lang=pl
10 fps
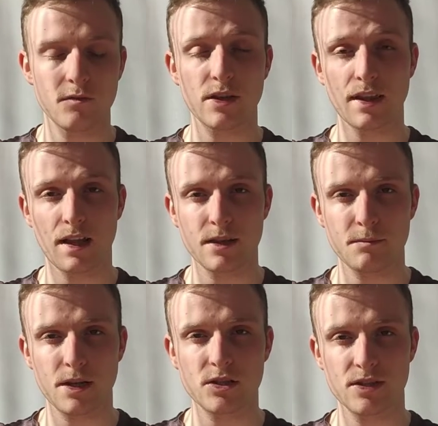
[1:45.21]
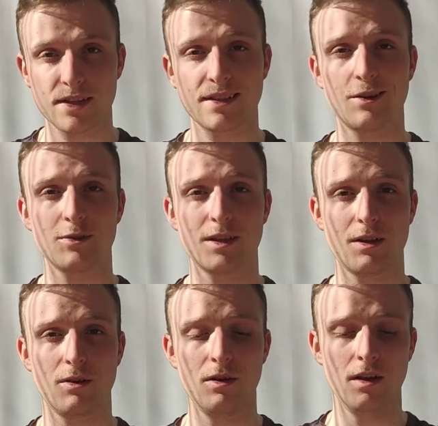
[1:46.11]
Fatalny mecz na
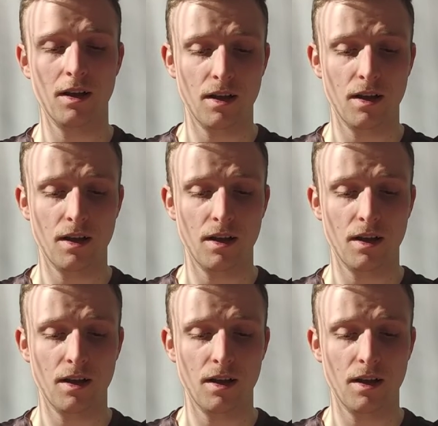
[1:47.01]
0-0.